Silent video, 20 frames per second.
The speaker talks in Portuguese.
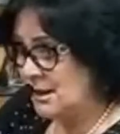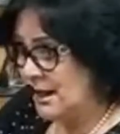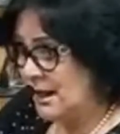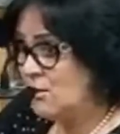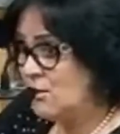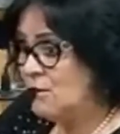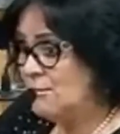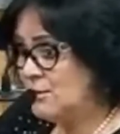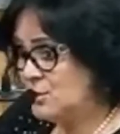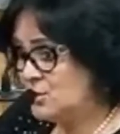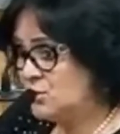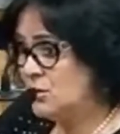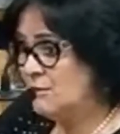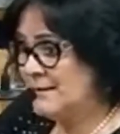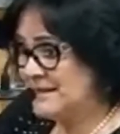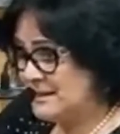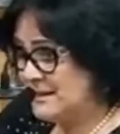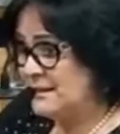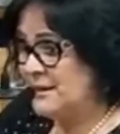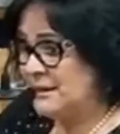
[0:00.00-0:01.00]
É como eu sou
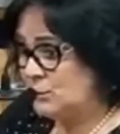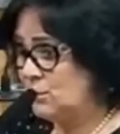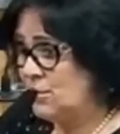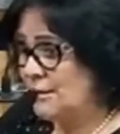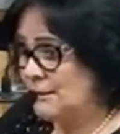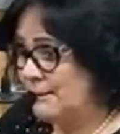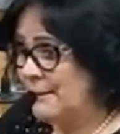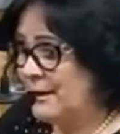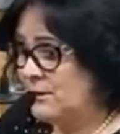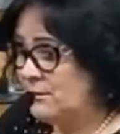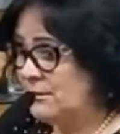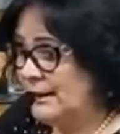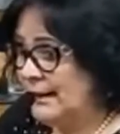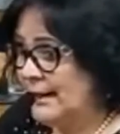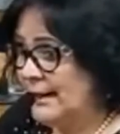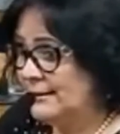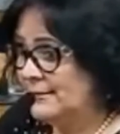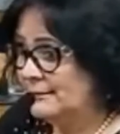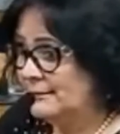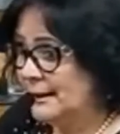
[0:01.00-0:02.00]
uma senadora
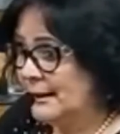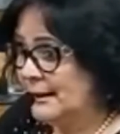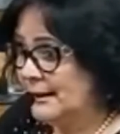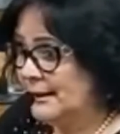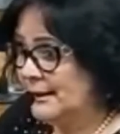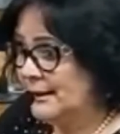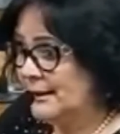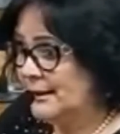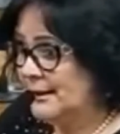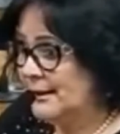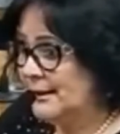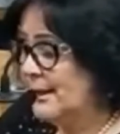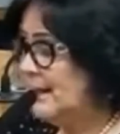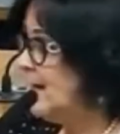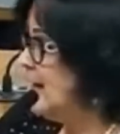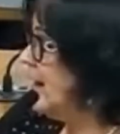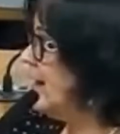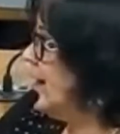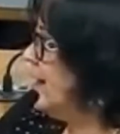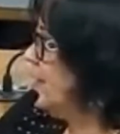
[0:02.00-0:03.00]
barulhenta
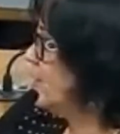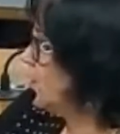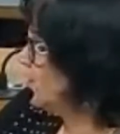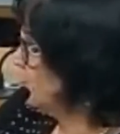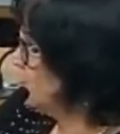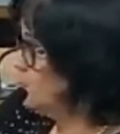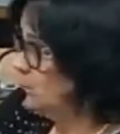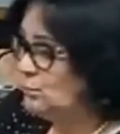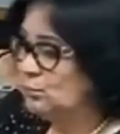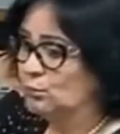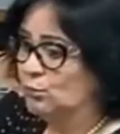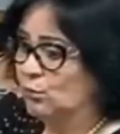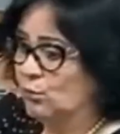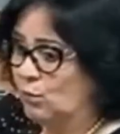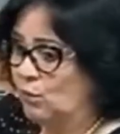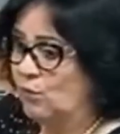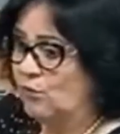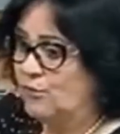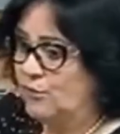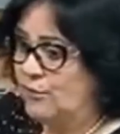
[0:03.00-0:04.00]
e, e todo mundo
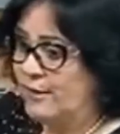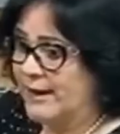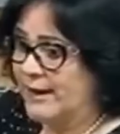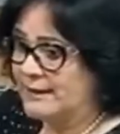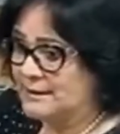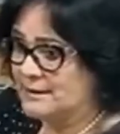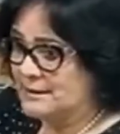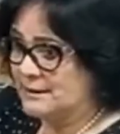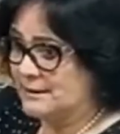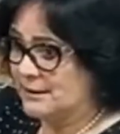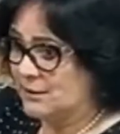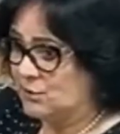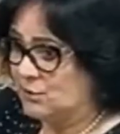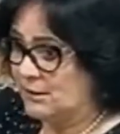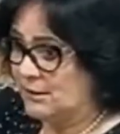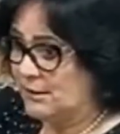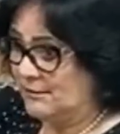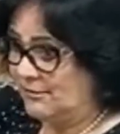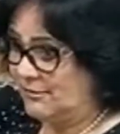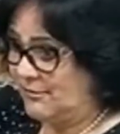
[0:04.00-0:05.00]
ouve o que essa
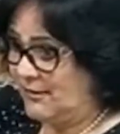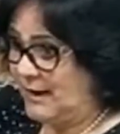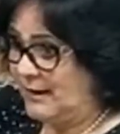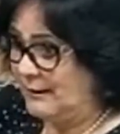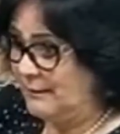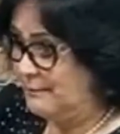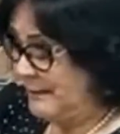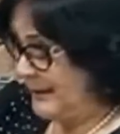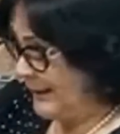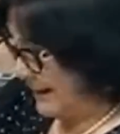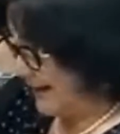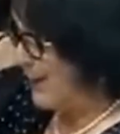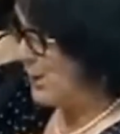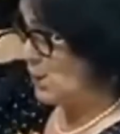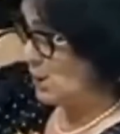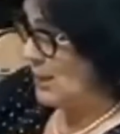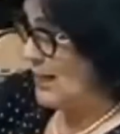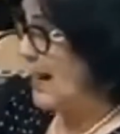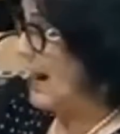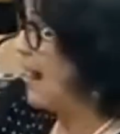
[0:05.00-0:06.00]
senadora fala para
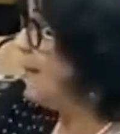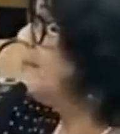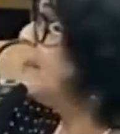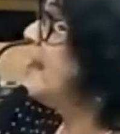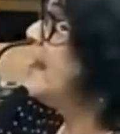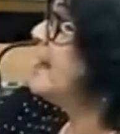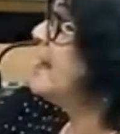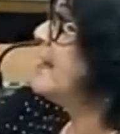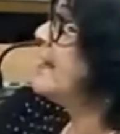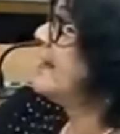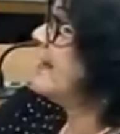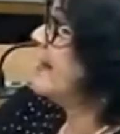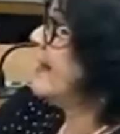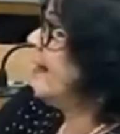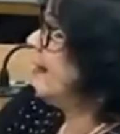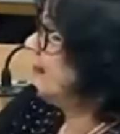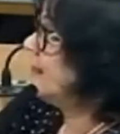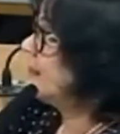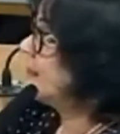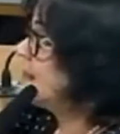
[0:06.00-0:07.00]
criticar,
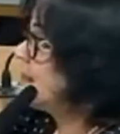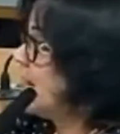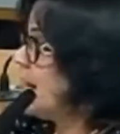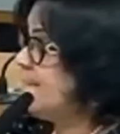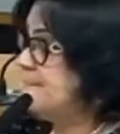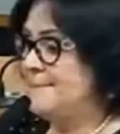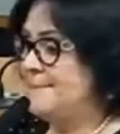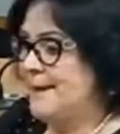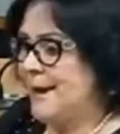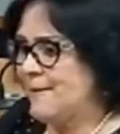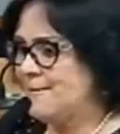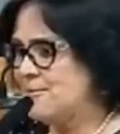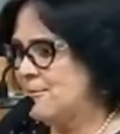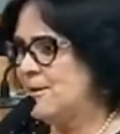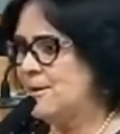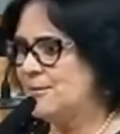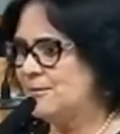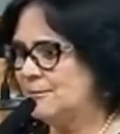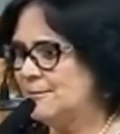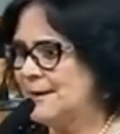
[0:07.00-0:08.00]
quem sabe
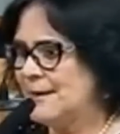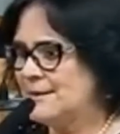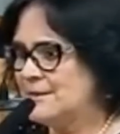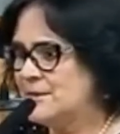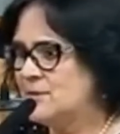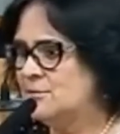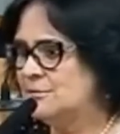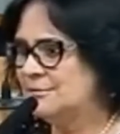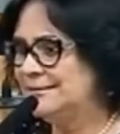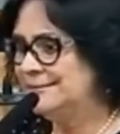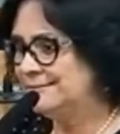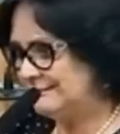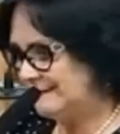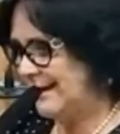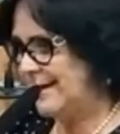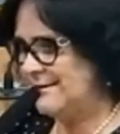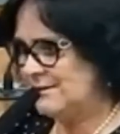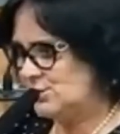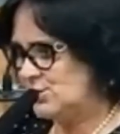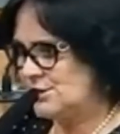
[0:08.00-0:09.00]
agora o Brasil
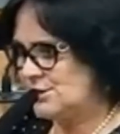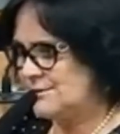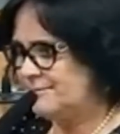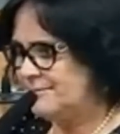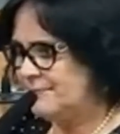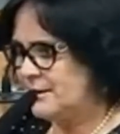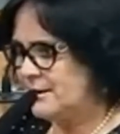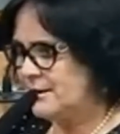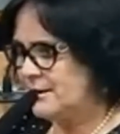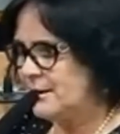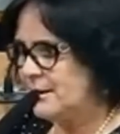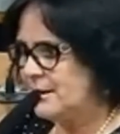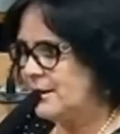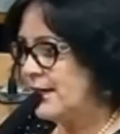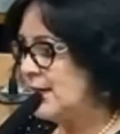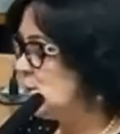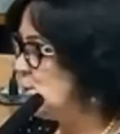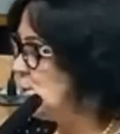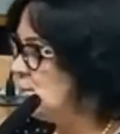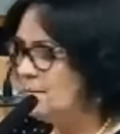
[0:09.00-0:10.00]
entende
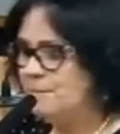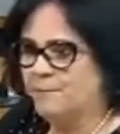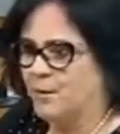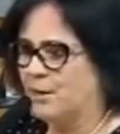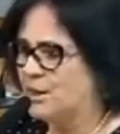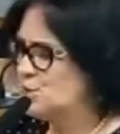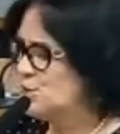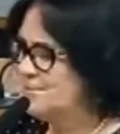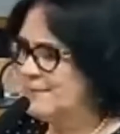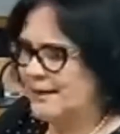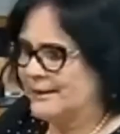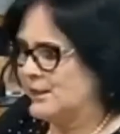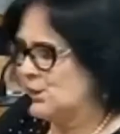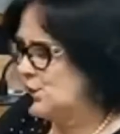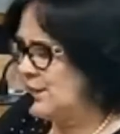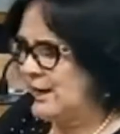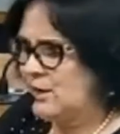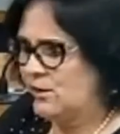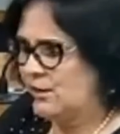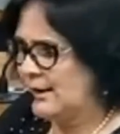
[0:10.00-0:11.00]
que a gente não pode mais
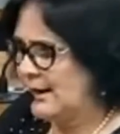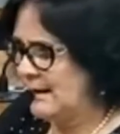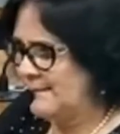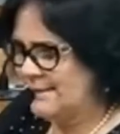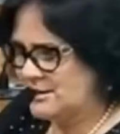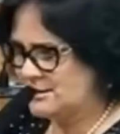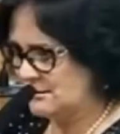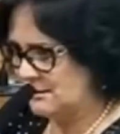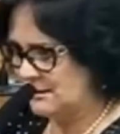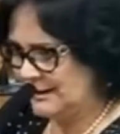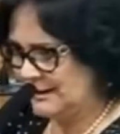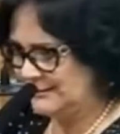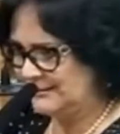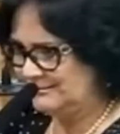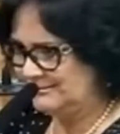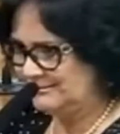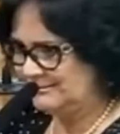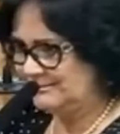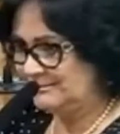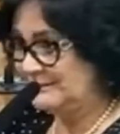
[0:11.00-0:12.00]
deixar Roraima
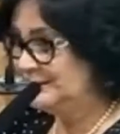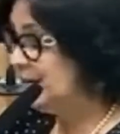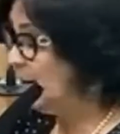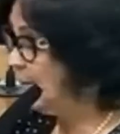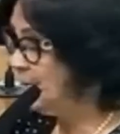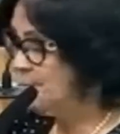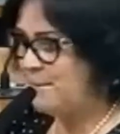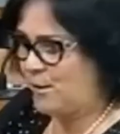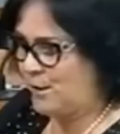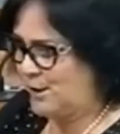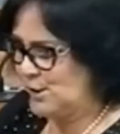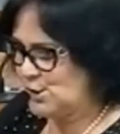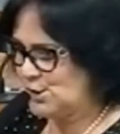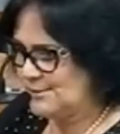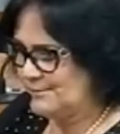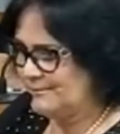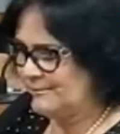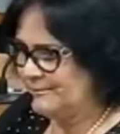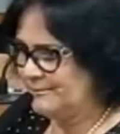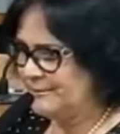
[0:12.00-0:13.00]
isolado. Não
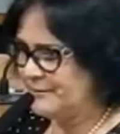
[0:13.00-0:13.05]
pode.